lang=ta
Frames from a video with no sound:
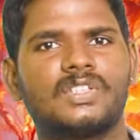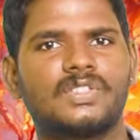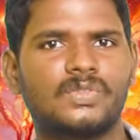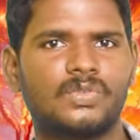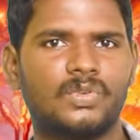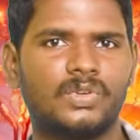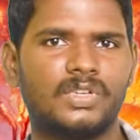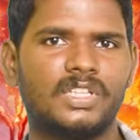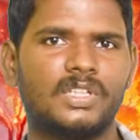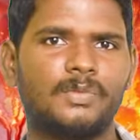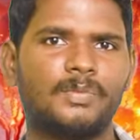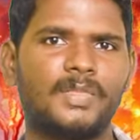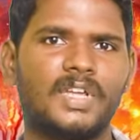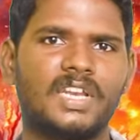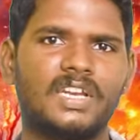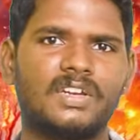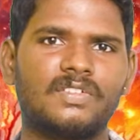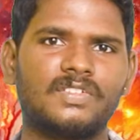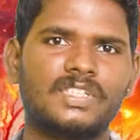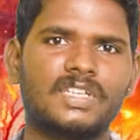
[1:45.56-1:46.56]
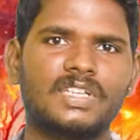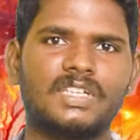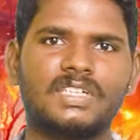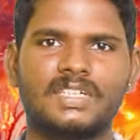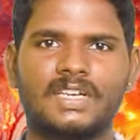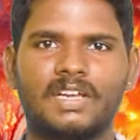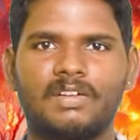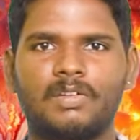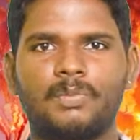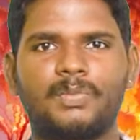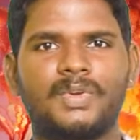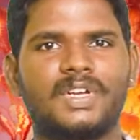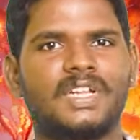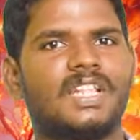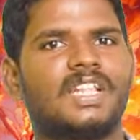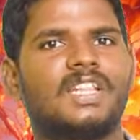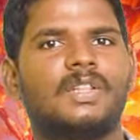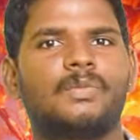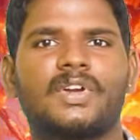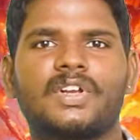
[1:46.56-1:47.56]
ஸோ இந்த மாதிரியான விஷயங்கள் ட்ராவல்
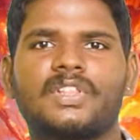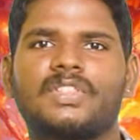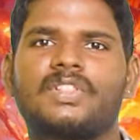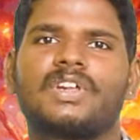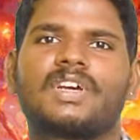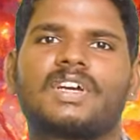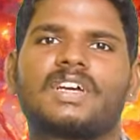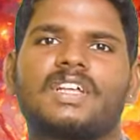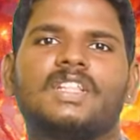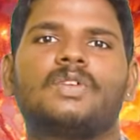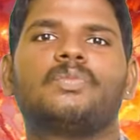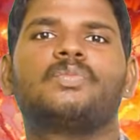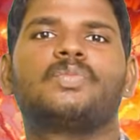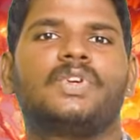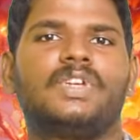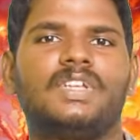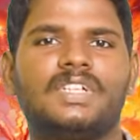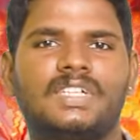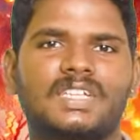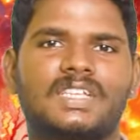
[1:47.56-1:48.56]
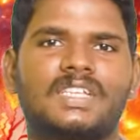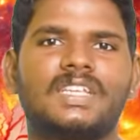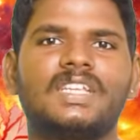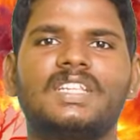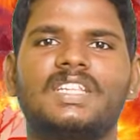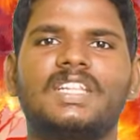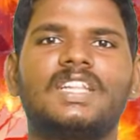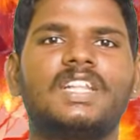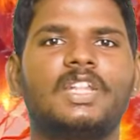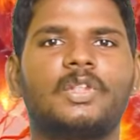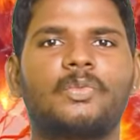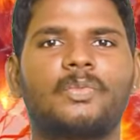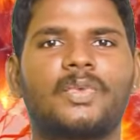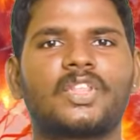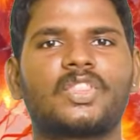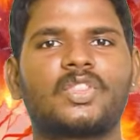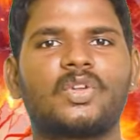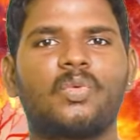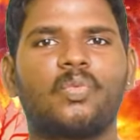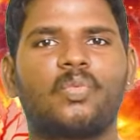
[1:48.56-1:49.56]
பண்ணால் இந்த படத்தில் கதை போயிட்டுருக்கு இதில் இந்த
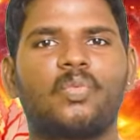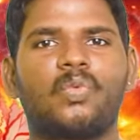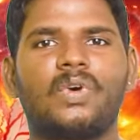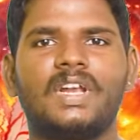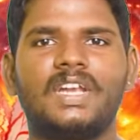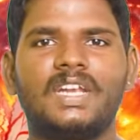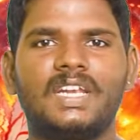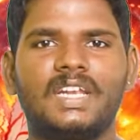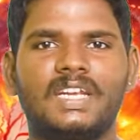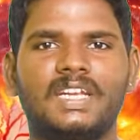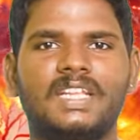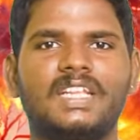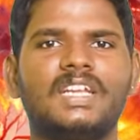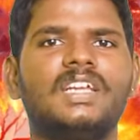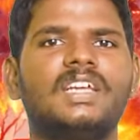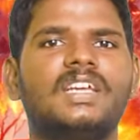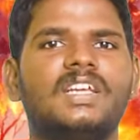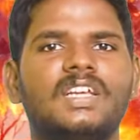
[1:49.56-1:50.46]
படத்தில் ஒன் லைனர்